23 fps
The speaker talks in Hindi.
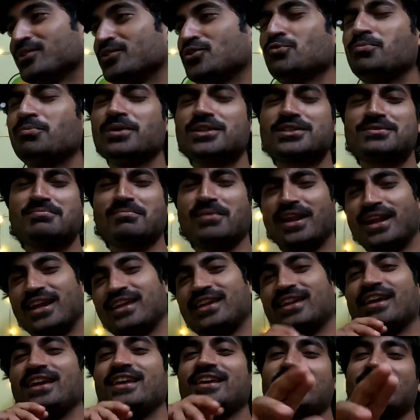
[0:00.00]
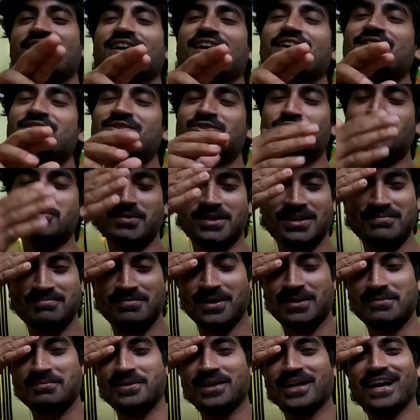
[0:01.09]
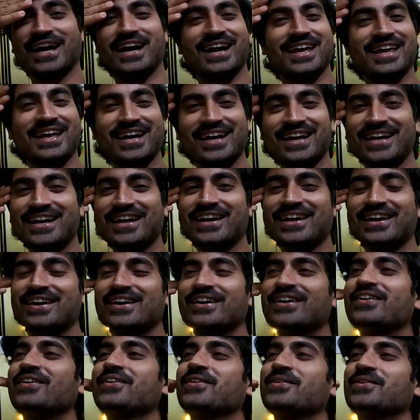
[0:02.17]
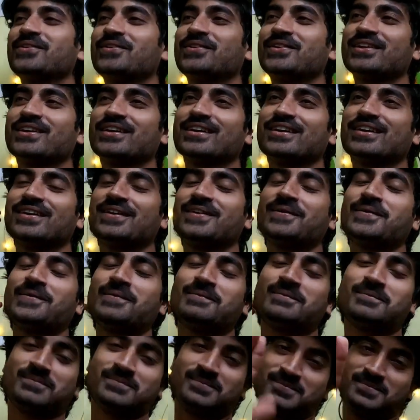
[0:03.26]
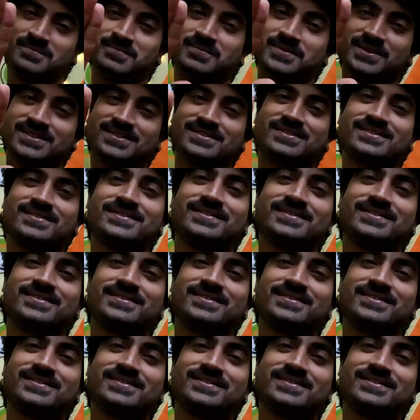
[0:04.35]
तो बस मैंने यही किया जो मेरे मन में आया और बस